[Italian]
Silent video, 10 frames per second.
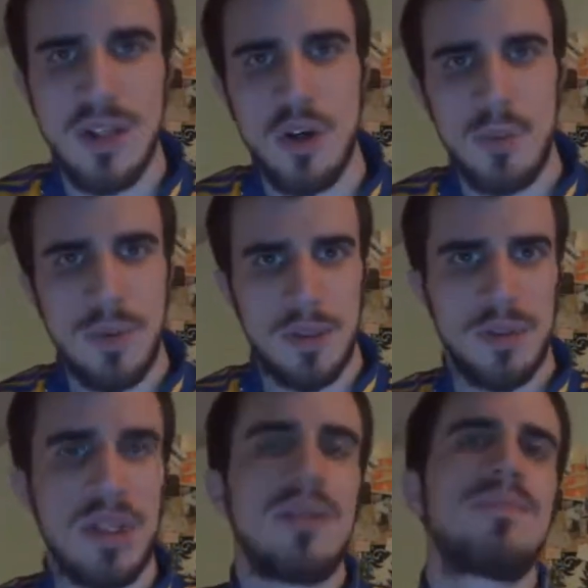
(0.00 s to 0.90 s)
il compito
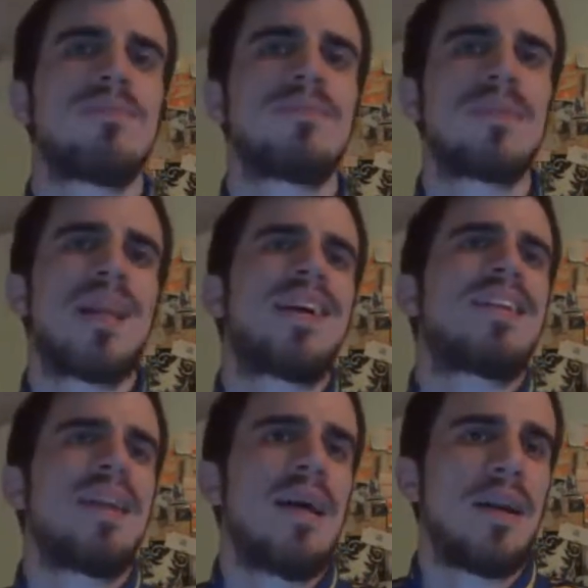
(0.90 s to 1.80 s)
di
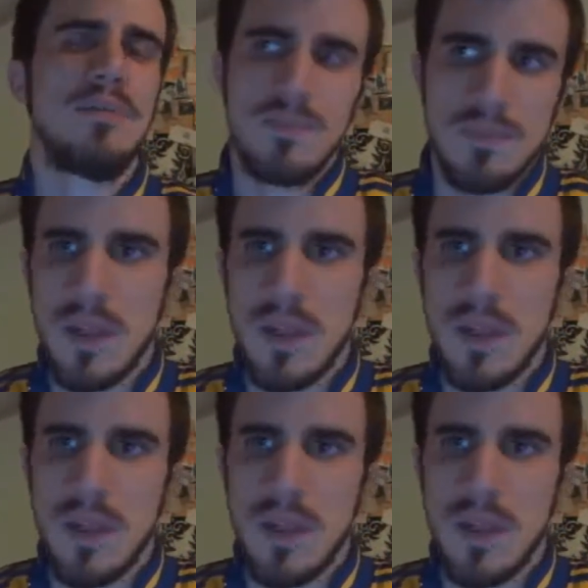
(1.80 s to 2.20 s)
traghettare